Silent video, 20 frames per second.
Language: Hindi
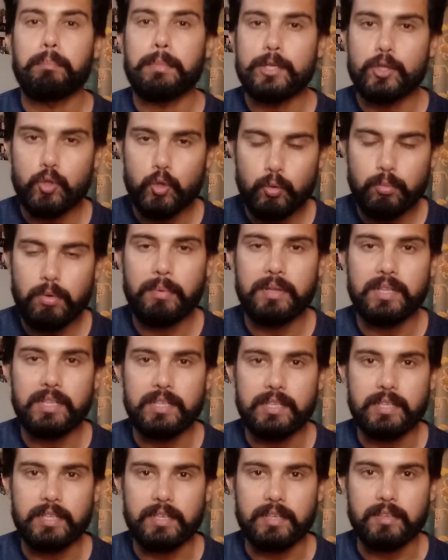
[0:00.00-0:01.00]
मनसूबाबंदी
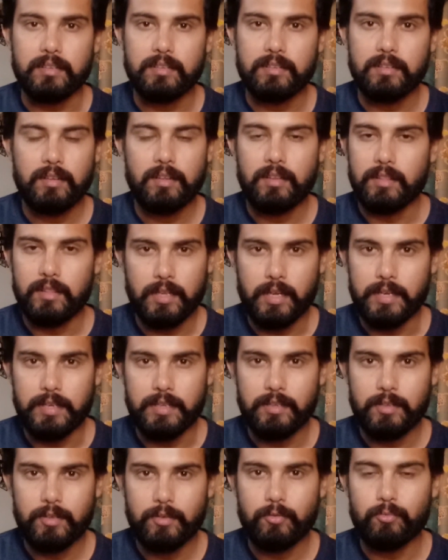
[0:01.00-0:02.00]
करें नहीं
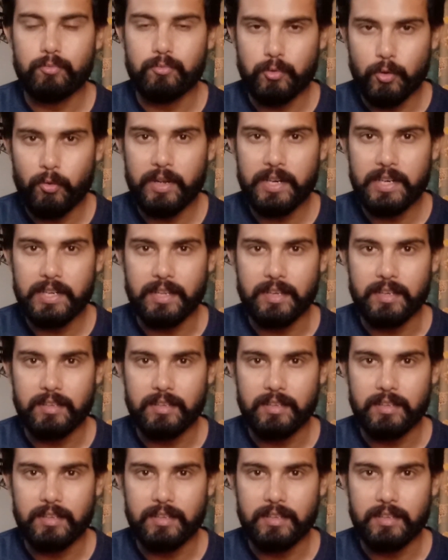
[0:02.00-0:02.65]
वो वाली नहीं